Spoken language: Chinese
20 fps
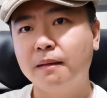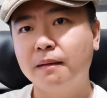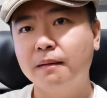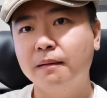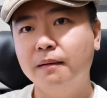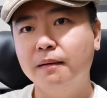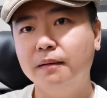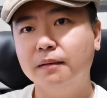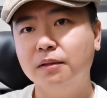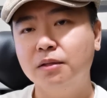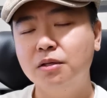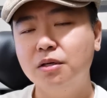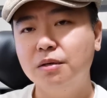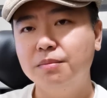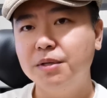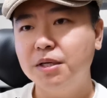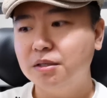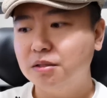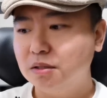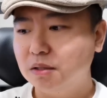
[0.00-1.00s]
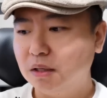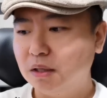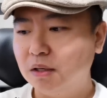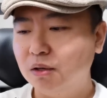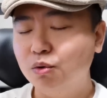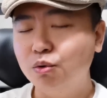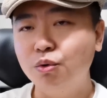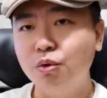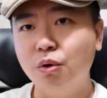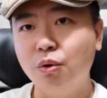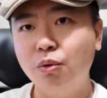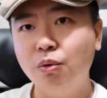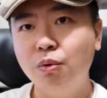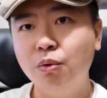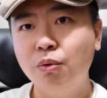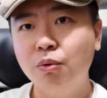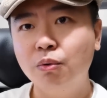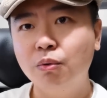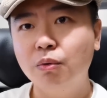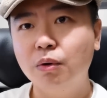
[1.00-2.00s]
啊，特别是啊旅游
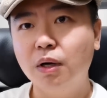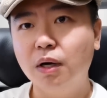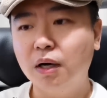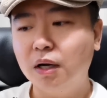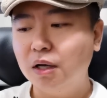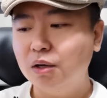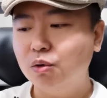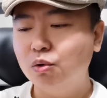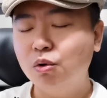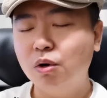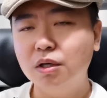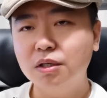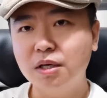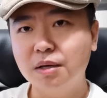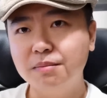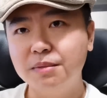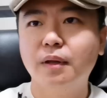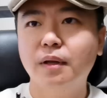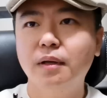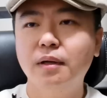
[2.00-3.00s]
啊还有矿产，